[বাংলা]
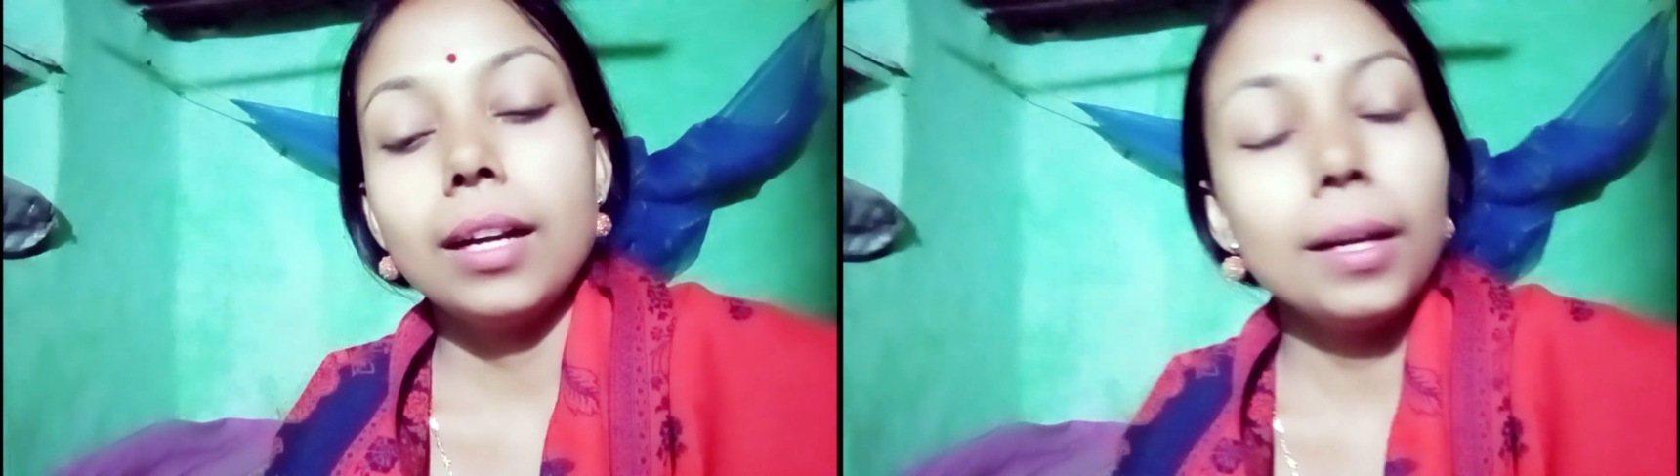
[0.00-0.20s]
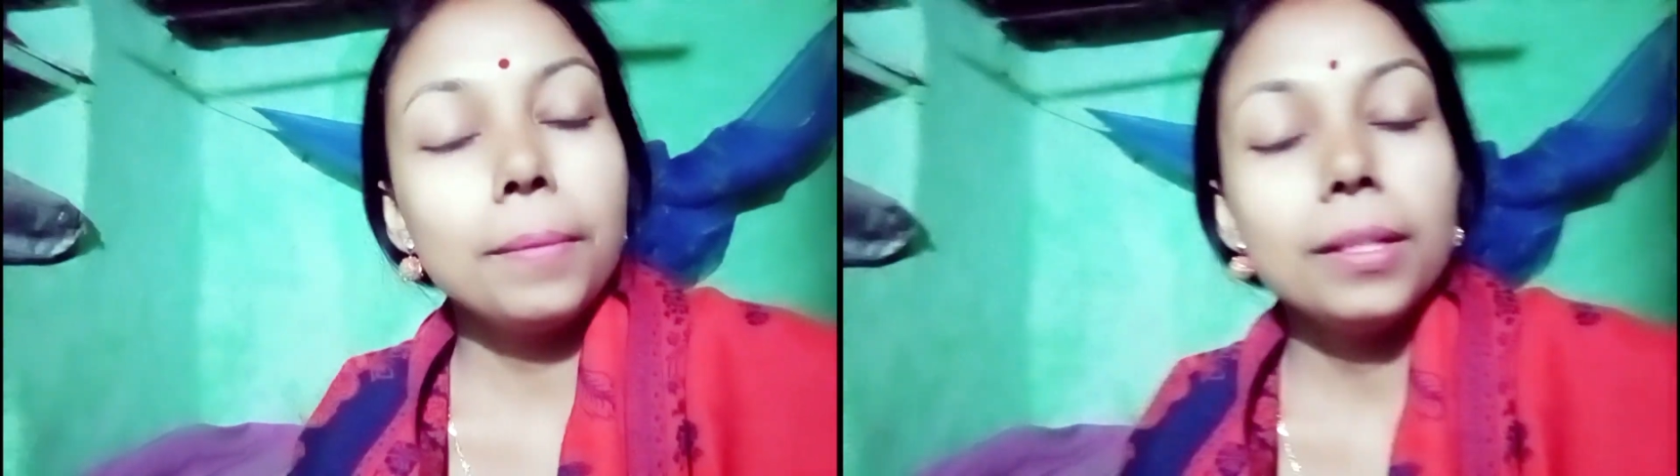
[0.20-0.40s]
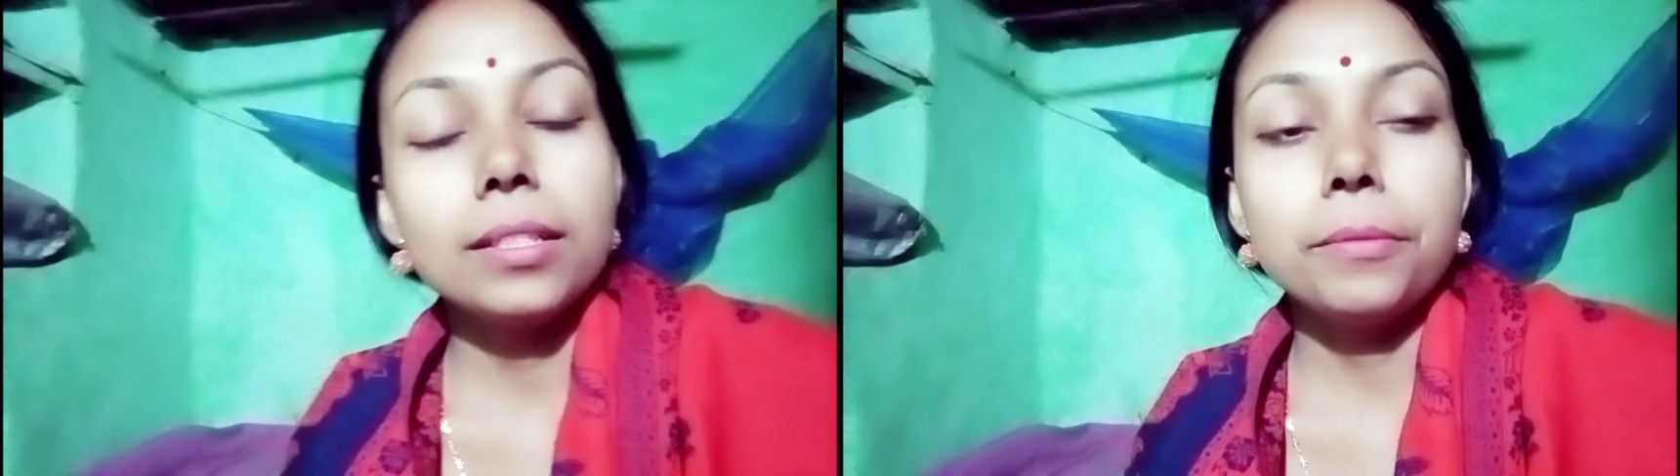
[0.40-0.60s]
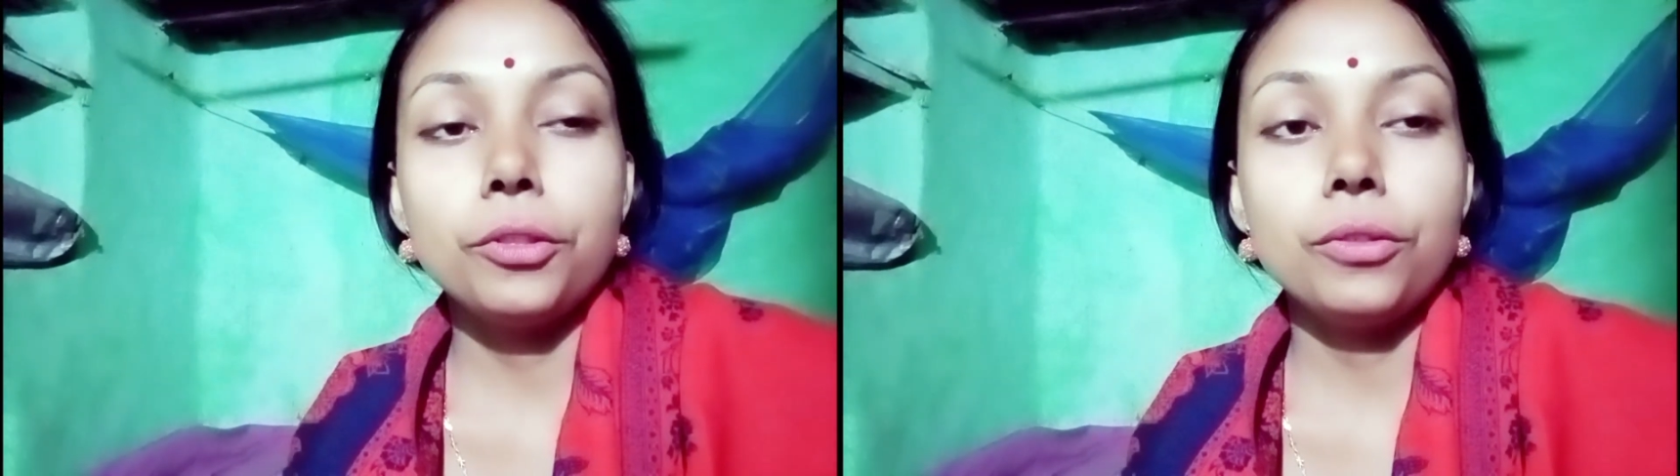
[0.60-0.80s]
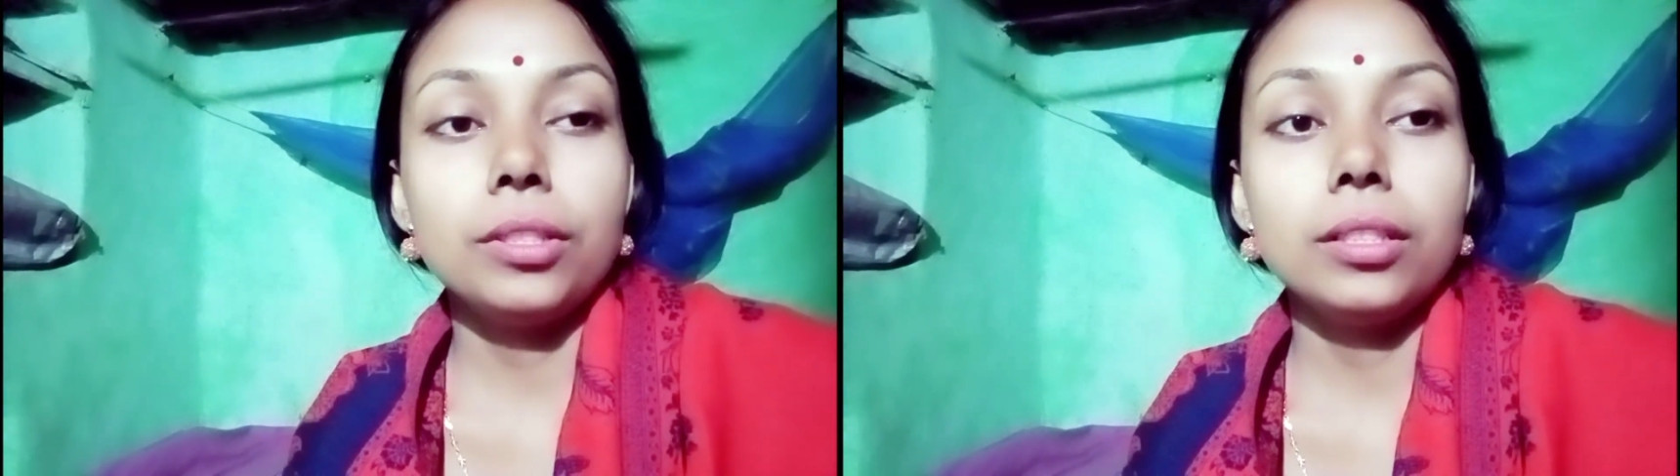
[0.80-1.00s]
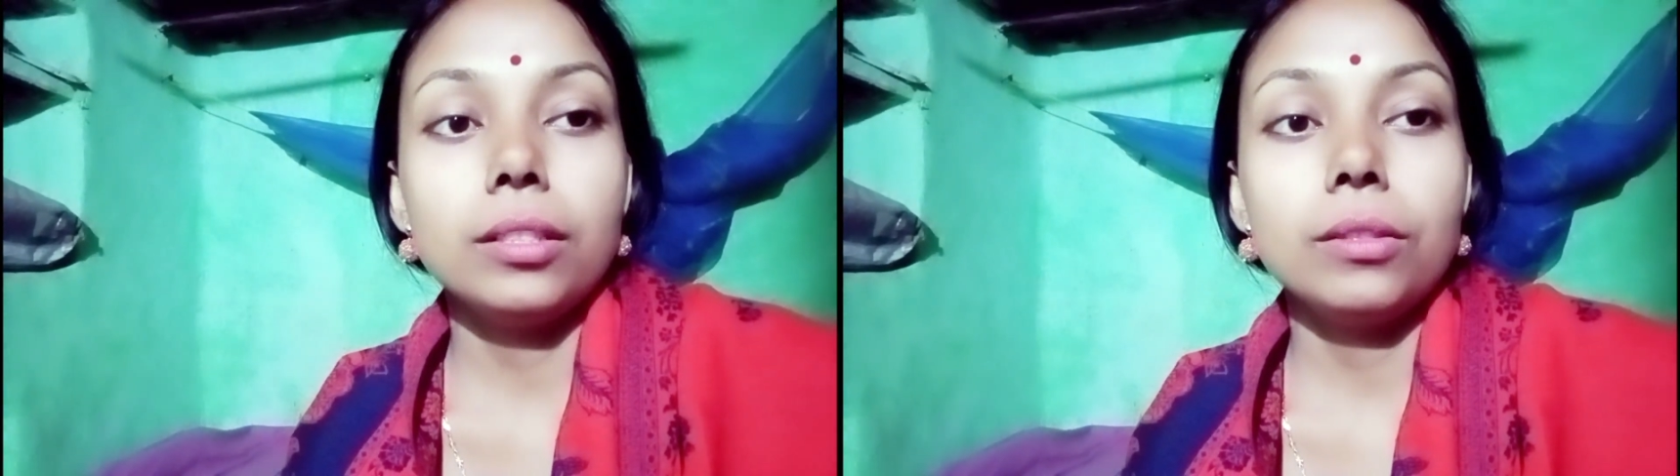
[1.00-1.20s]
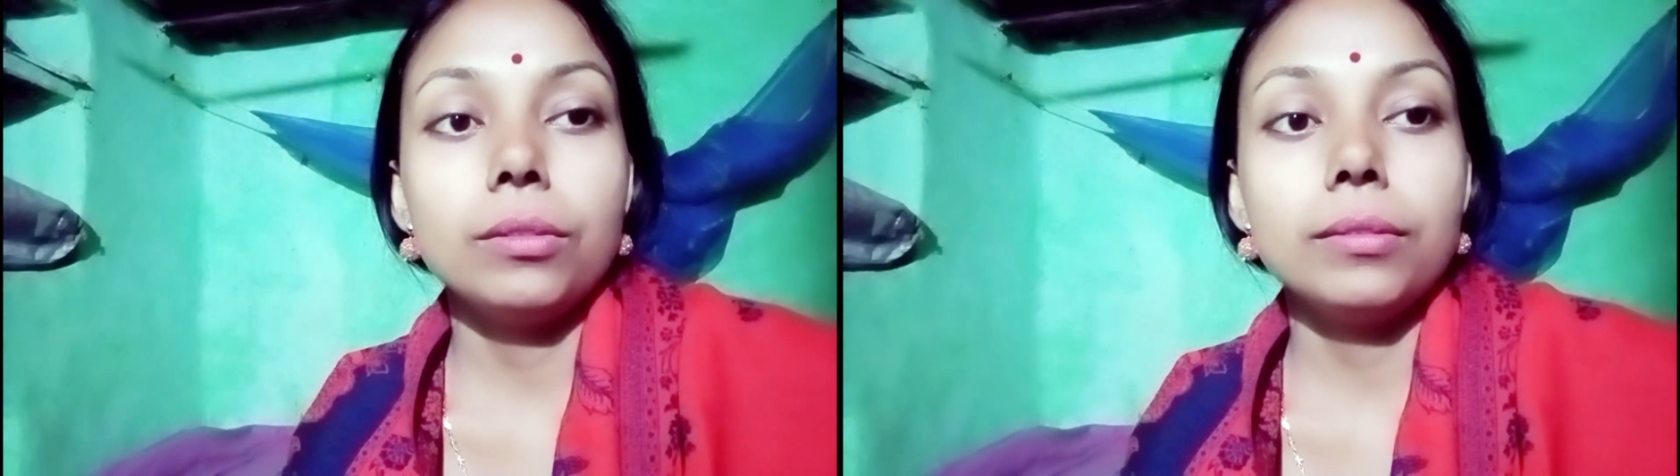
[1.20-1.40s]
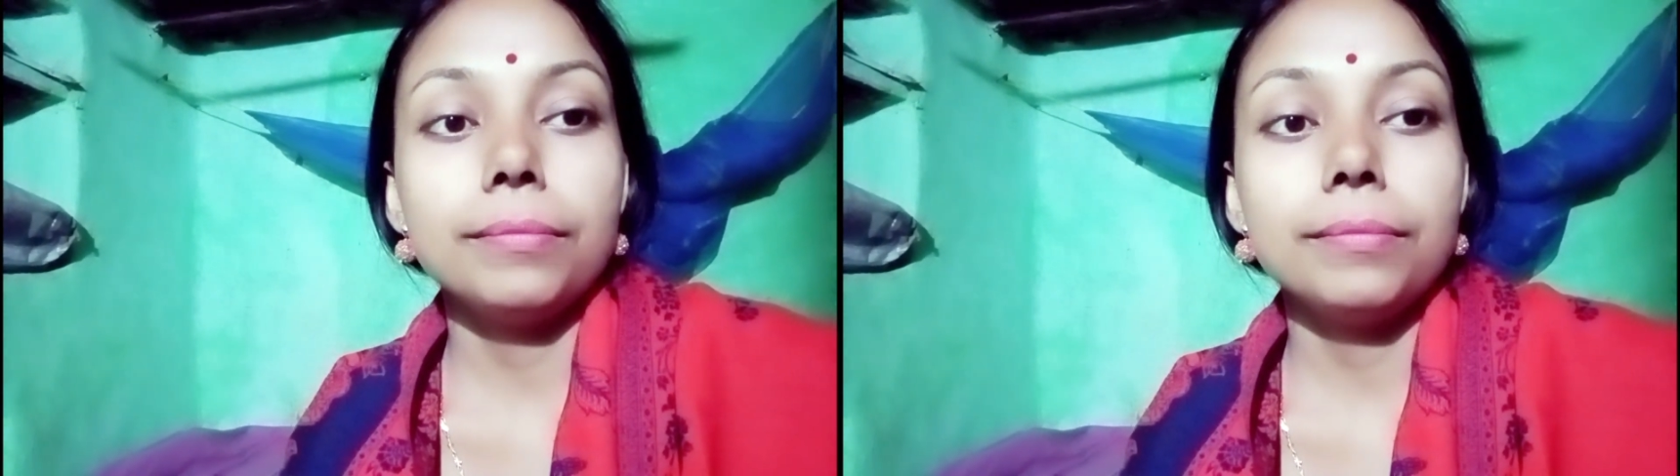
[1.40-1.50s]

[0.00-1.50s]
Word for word: খারাপ লাগছে ভীষণই কিন্তু